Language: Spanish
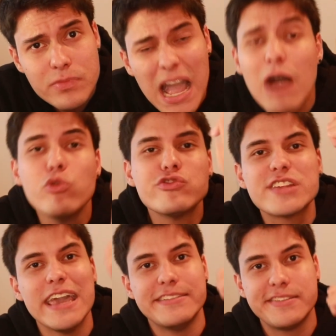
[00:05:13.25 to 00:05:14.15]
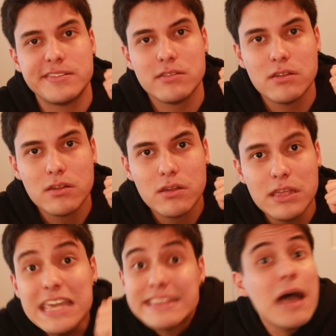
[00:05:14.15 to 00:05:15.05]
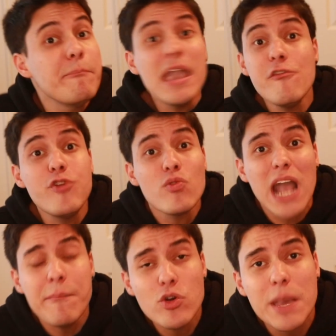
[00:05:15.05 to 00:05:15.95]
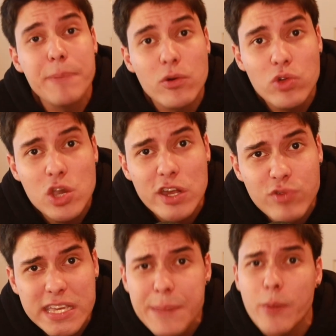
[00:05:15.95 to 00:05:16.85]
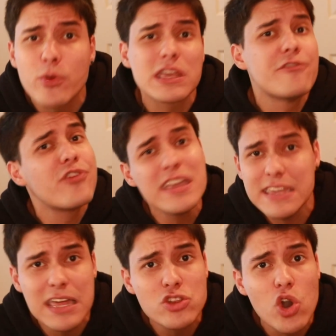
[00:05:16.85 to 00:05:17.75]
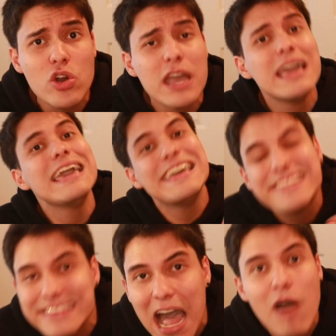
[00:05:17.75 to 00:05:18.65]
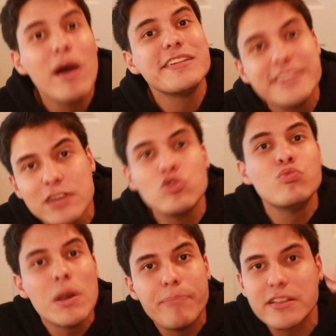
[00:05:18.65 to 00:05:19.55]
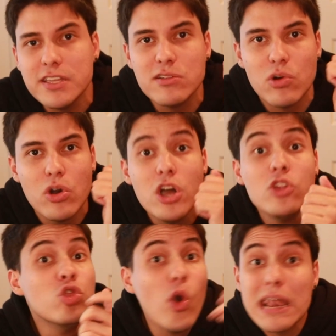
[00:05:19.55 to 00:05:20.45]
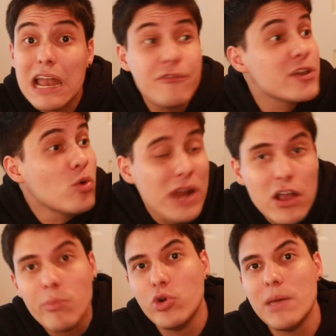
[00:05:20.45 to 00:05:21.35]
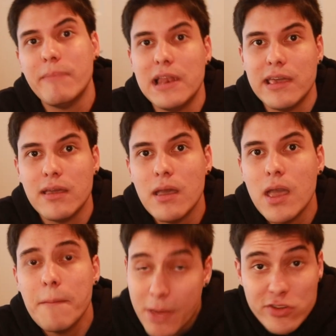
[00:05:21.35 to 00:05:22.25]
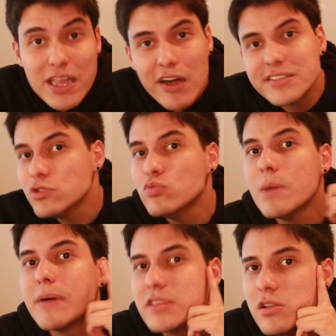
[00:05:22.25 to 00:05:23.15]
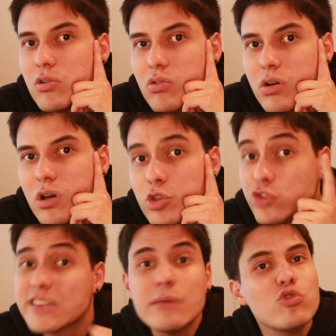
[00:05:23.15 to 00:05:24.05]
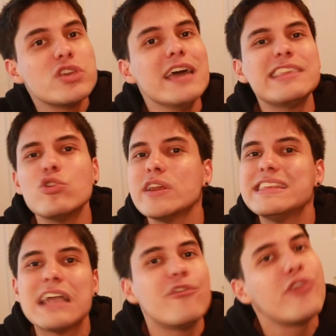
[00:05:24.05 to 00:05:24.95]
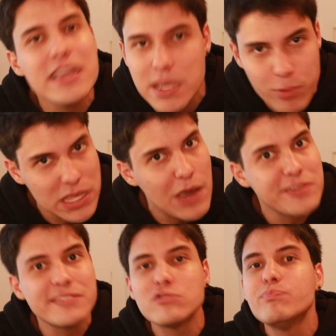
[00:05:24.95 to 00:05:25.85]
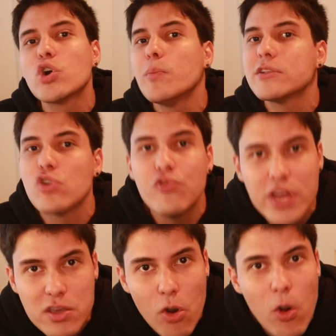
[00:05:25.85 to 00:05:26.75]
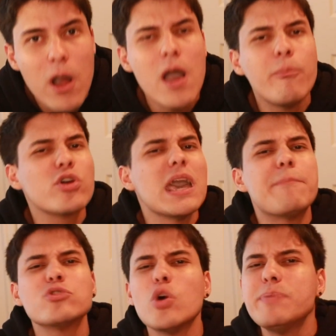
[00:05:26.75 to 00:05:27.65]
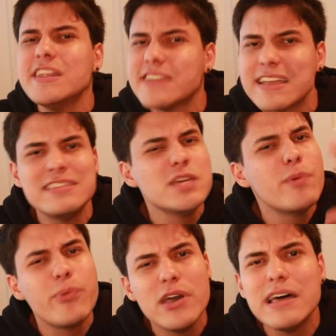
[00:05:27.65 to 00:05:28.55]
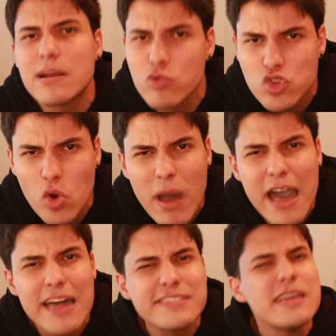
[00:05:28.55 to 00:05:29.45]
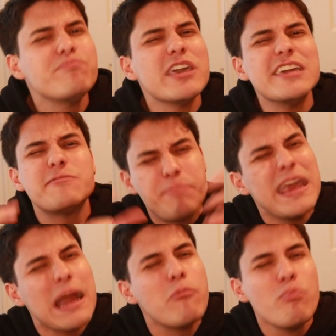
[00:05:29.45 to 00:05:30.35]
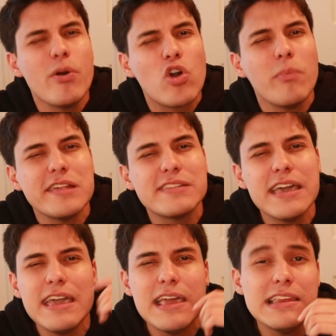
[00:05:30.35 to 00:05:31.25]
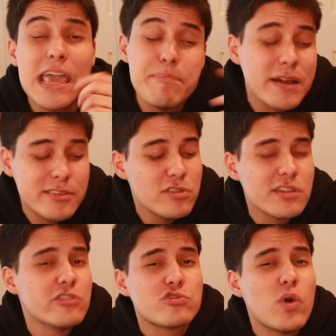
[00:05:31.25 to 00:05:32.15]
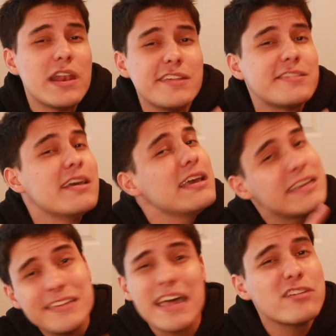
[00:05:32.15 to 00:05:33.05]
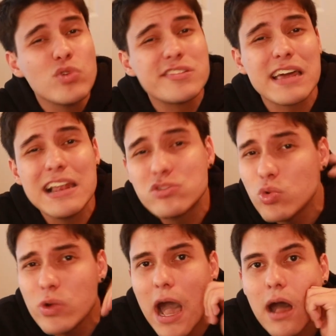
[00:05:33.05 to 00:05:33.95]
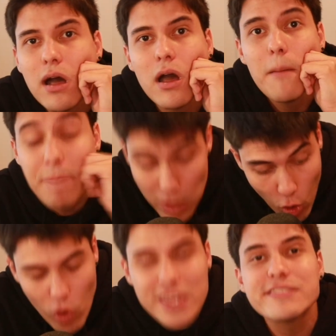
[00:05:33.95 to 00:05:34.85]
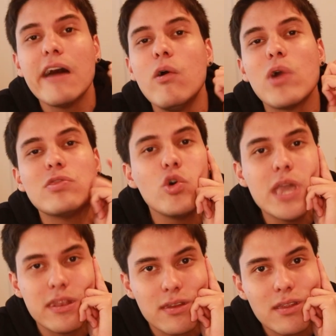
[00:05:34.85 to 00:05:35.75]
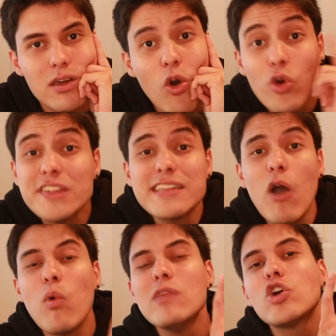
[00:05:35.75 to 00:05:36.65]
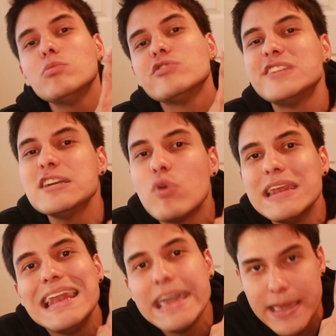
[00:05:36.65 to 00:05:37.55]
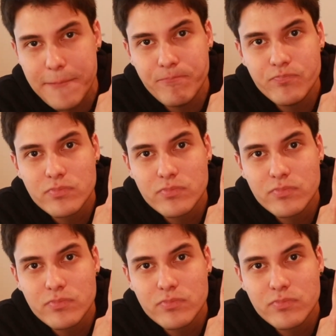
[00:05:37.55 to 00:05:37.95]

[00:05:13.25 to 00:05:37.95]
a Busquets. Y también fue un cambio que perjudicó a su equipo porque Frankie de Jong estaba haciendo un buen partido. No era la figura como Dembélé, pero estaba haciendo un buen partido. Yo sé que mucha gente lo critica a Frankie porque a veces es un poco pecho frío, porque de pronto piensan que el tipo puede dar mucho más, esperan un poco más de él y hay partidos en los cuales quizás no está a la altura, pero hoy estaba jugando bien. Hoy estaba jugando como 5 en el eje.